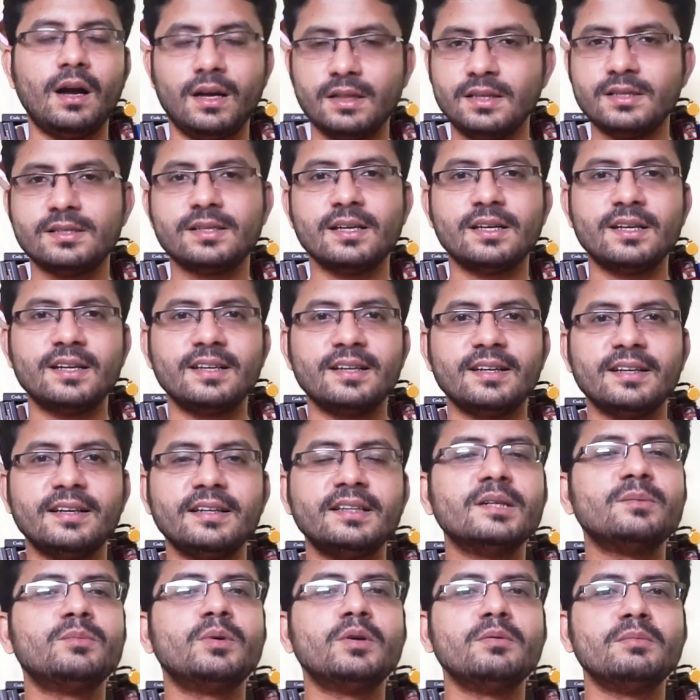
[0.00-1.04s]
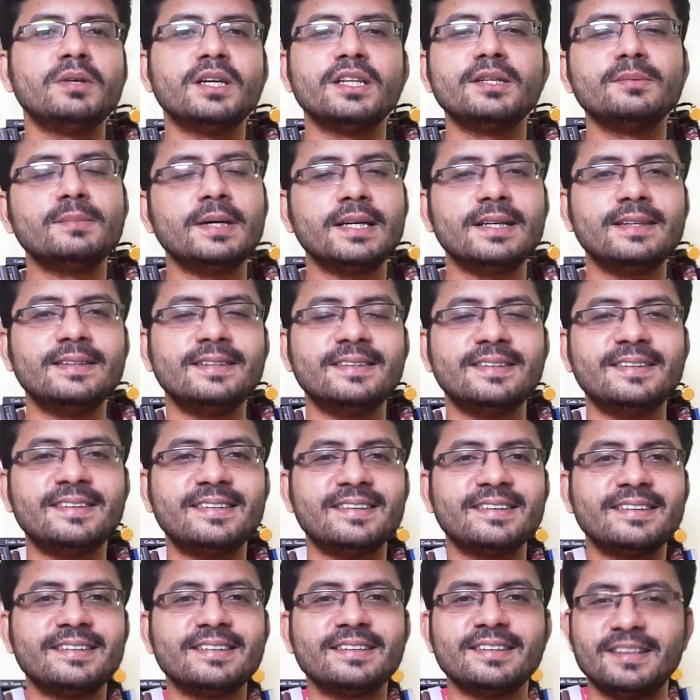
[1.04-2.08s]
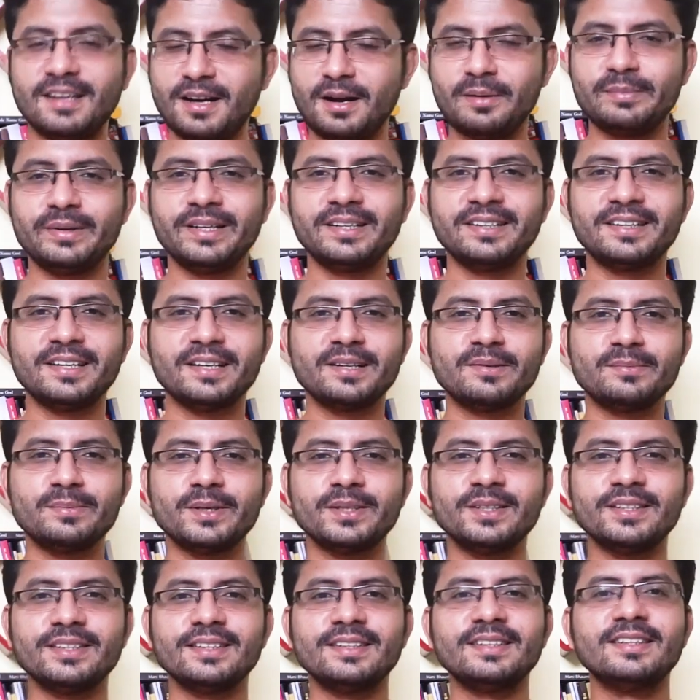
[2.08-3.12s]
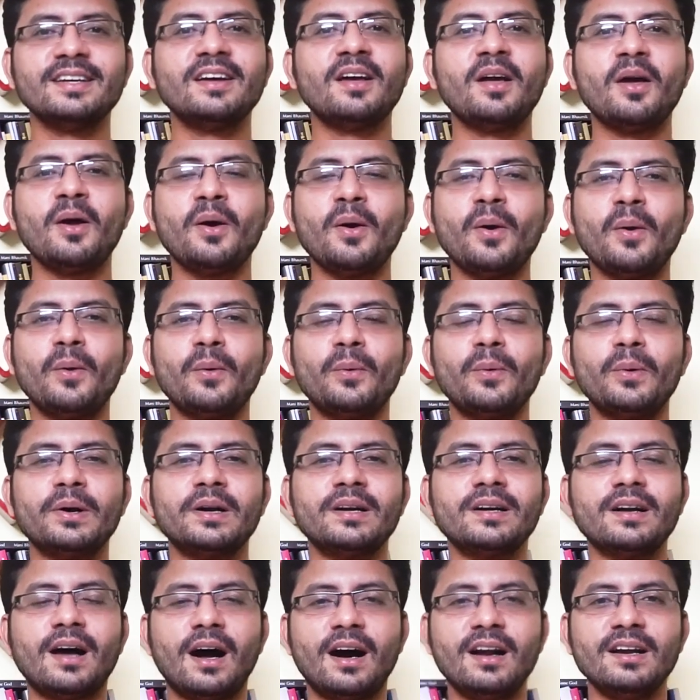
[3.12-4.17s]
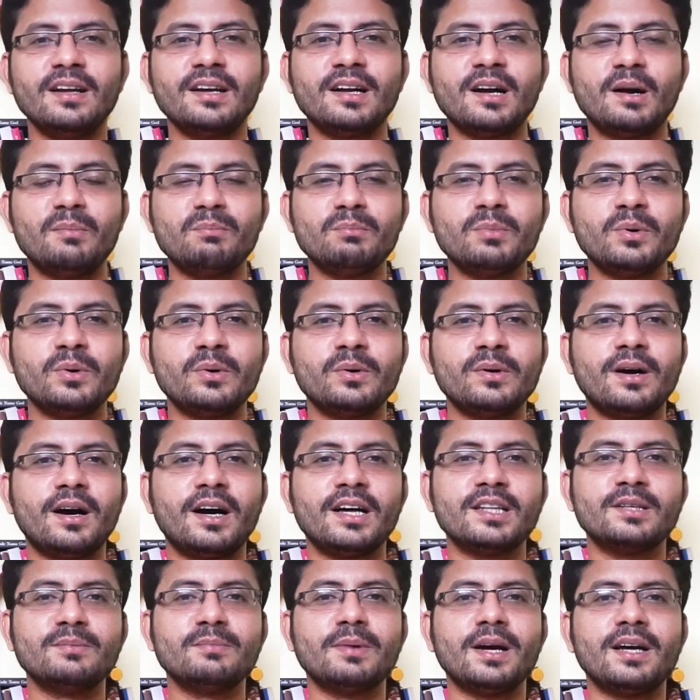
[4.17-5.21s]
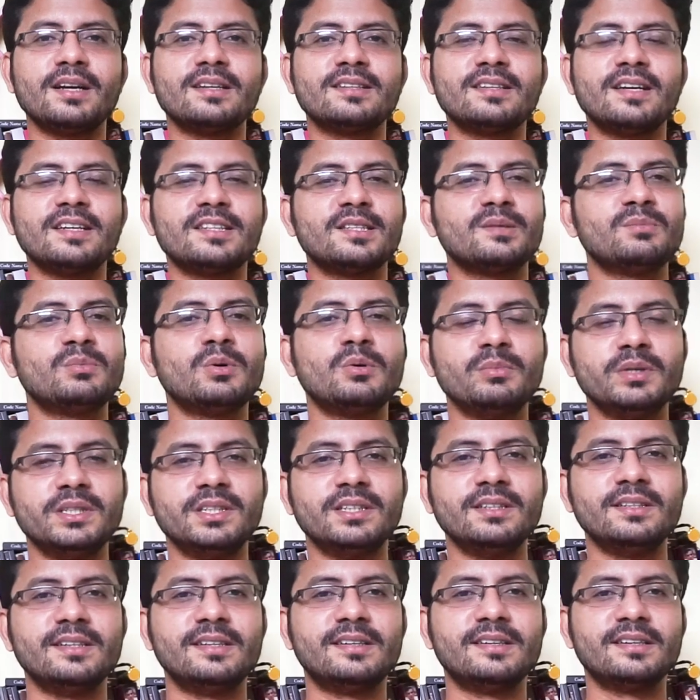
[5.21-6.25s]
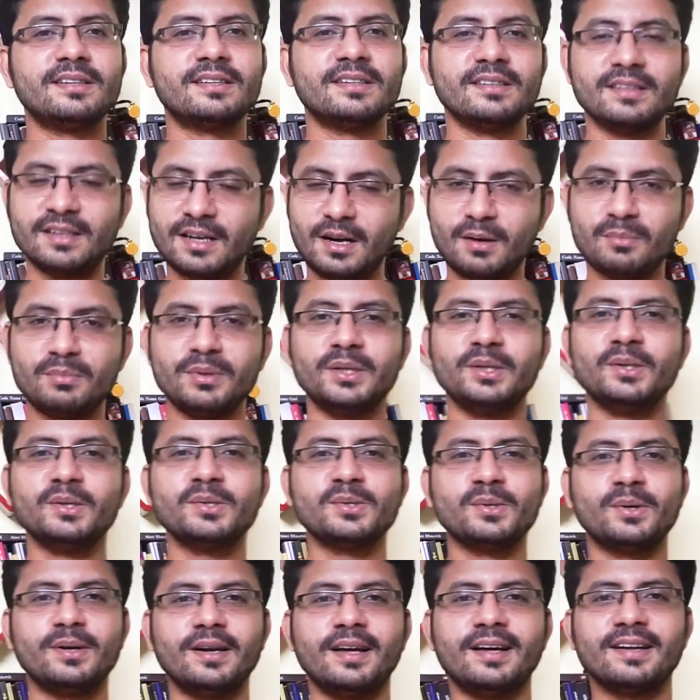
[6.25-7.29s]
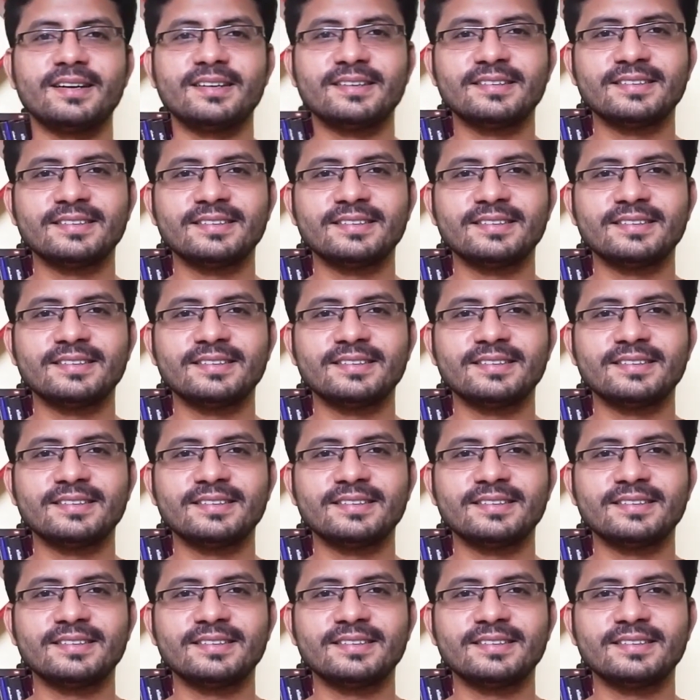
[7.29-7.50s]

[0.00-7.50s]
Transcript: அது சரி இந்த பூமி எது மேலே நின்றுட்டுருக்கு அப்படின்னு கேட்கும்போது ஒரு நாலு கம்பம் அது மேலே தான் இந்த பூமி நின்றுட்டுருக்கு அப்படின்னு சொன்னார்